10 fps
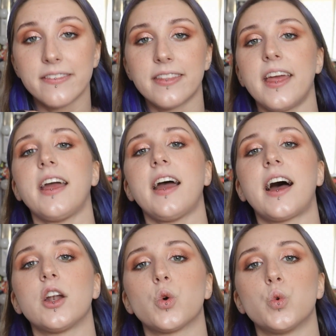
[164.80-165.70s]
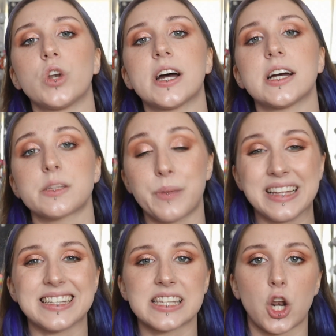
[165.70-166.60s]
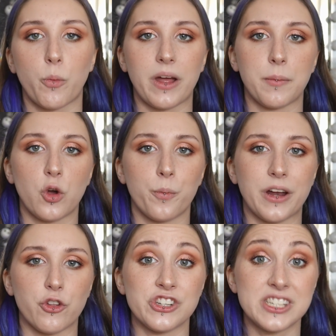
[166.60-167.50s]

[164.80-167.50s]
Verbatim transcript: de algunas prendas de ropa que me he comprado en